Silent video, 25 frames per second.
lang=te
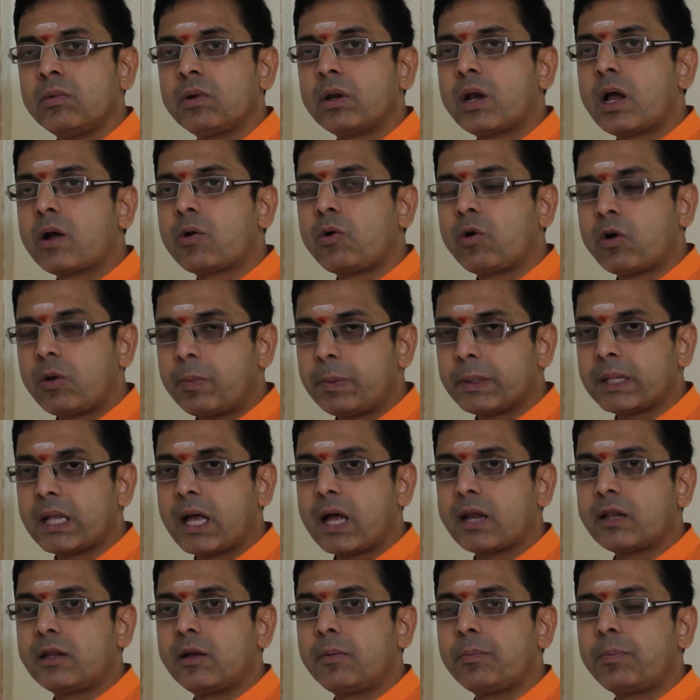నాకు ఒక
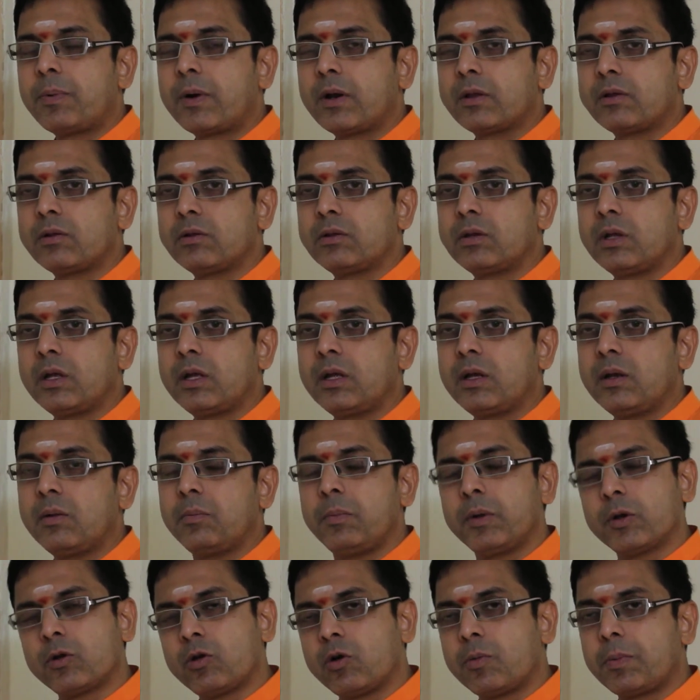పదార్థం పడుతుంది
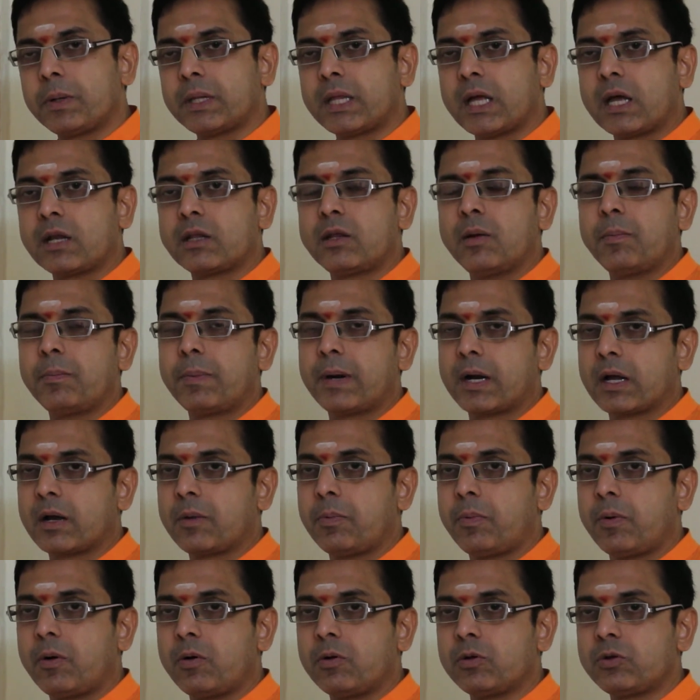మీకు ఒక పదార్థం
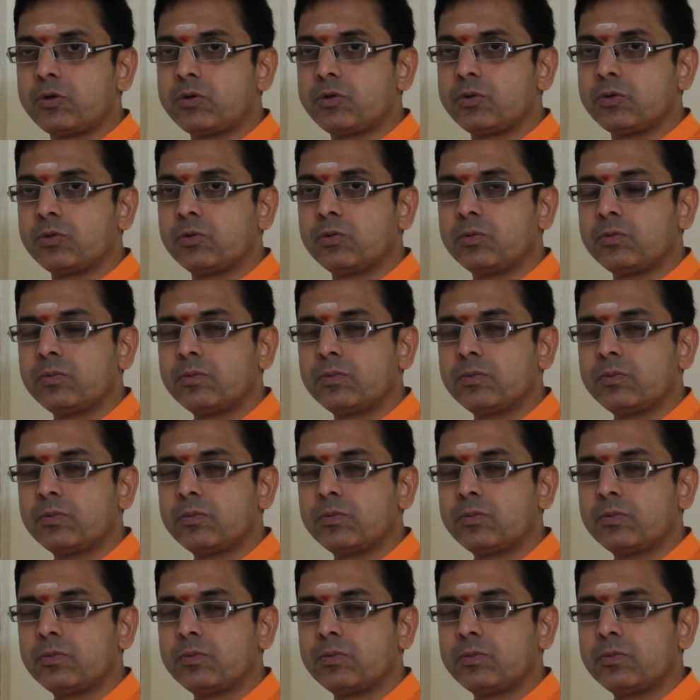పడకపోవచ్చు